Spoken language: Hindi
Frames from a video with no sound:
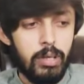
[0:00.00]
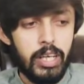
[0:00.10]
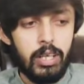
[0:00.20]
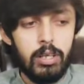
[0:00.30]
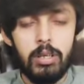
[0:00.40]

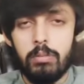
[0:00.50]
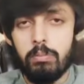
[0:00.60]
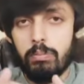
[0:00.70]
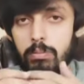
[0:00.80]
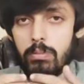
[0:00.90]
हमारे
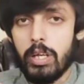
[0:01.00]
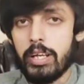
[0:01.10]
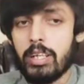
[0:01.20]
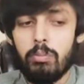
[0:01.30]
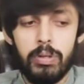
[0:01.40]

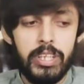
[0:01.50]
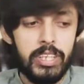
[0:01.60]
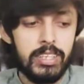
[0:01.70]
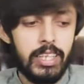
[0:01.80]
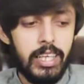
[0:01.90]

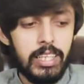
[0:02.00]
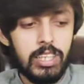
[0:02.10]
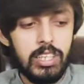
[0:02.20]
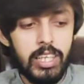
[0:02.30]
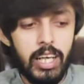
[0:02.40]
कंपटीटर्स हैं
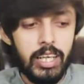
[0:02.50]
जिनके